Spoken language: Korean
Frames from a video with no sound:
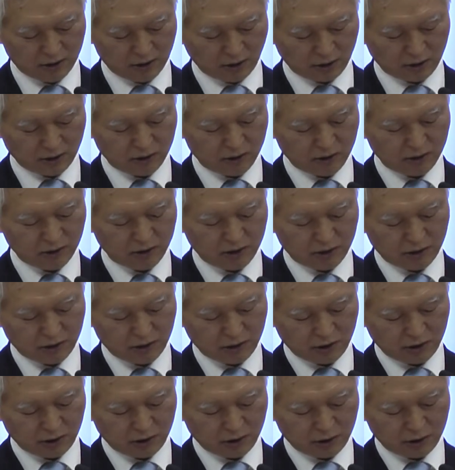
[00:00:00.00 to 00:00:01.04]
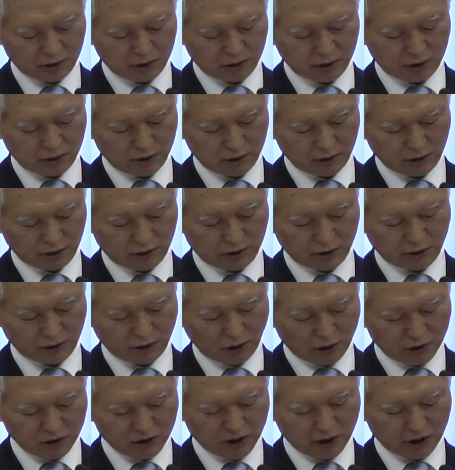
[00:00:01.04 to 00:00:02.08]
여기는 그
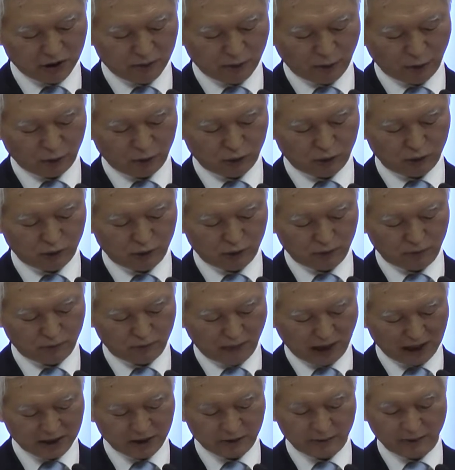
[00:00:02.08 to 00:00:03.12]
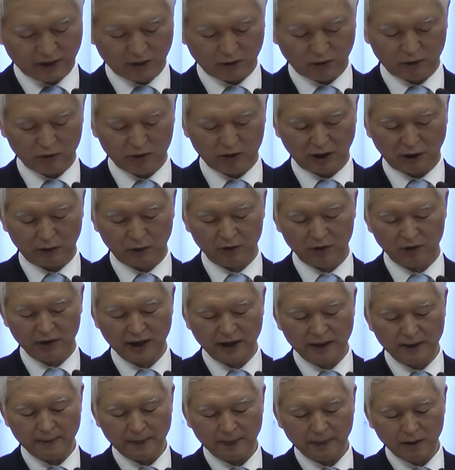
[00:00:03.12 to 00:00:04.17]
형제를 보고 말씀한 걸로
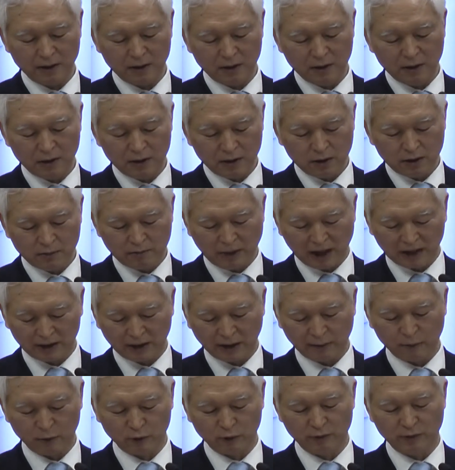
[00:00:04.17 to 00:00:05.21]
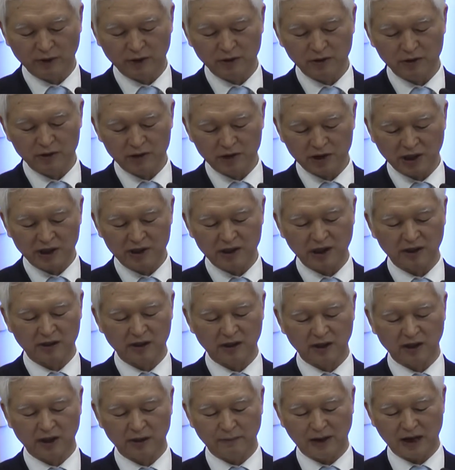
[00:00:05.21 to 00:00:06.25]
나오는데 마태복음에는
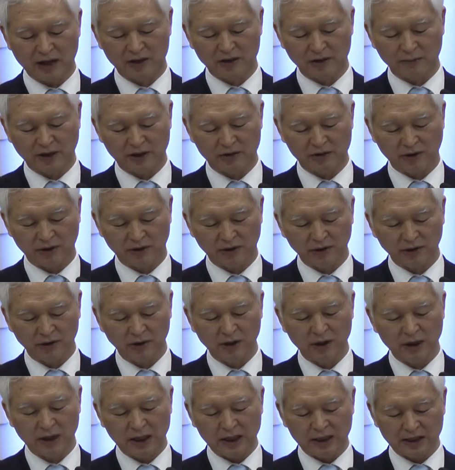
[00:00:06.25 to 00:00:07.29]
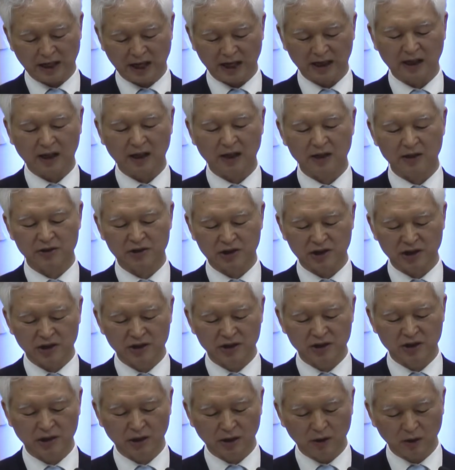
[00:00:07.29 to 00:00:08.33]
제자들에게 말씀하셔요. 내가
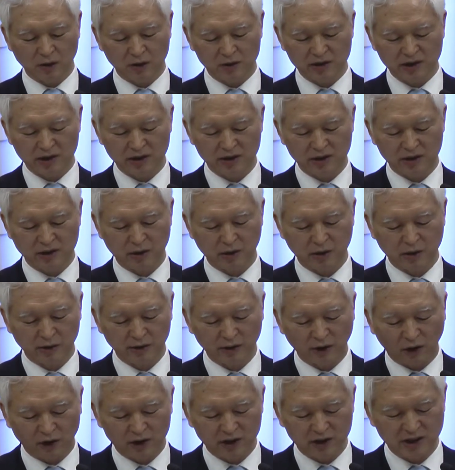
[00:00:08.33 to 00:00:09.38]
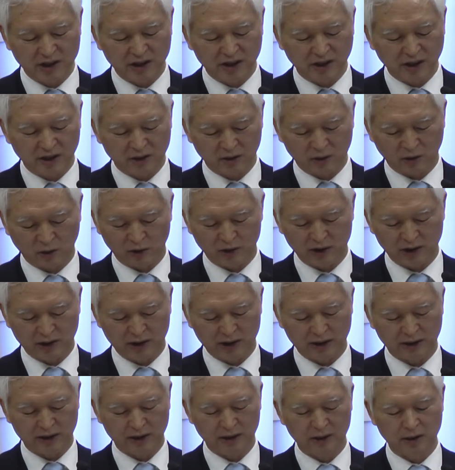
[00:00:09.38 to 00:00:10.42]
진실로 진실로 너희에게
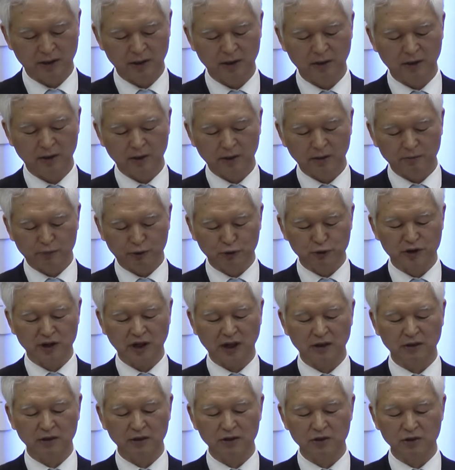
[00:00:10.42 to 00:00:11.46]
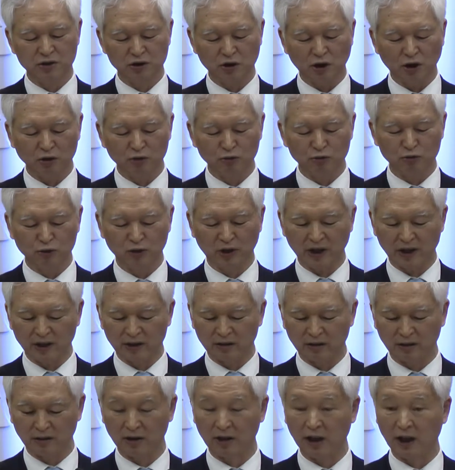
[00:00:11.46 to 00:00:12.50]
이르노니 부자는 천국에
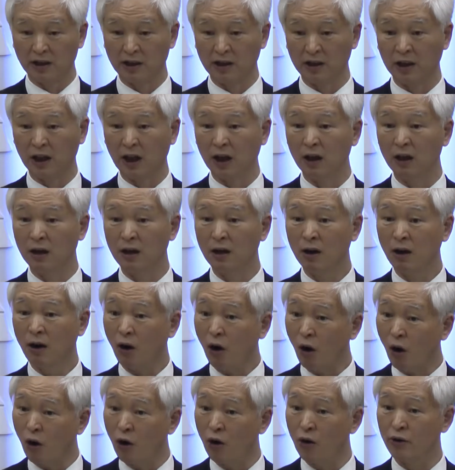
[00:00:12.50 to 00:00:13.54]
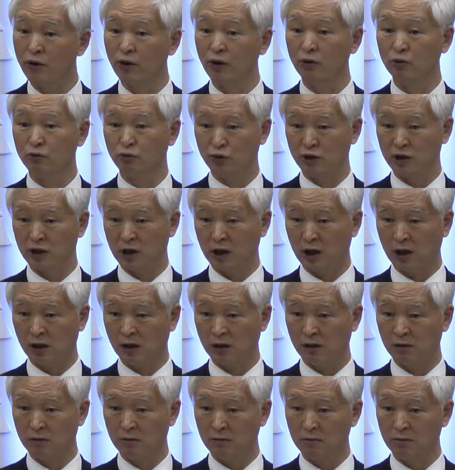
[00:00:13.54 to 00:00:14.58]
들어가기가
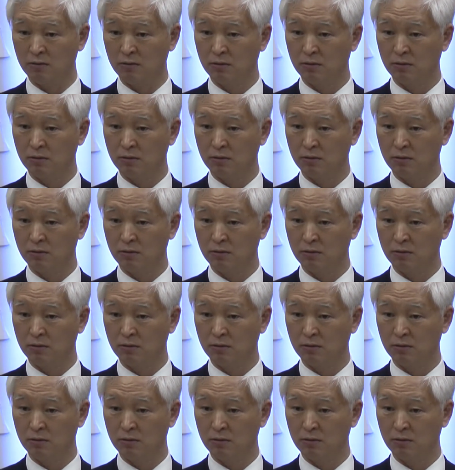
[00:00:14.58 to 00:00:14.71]
어려우니라.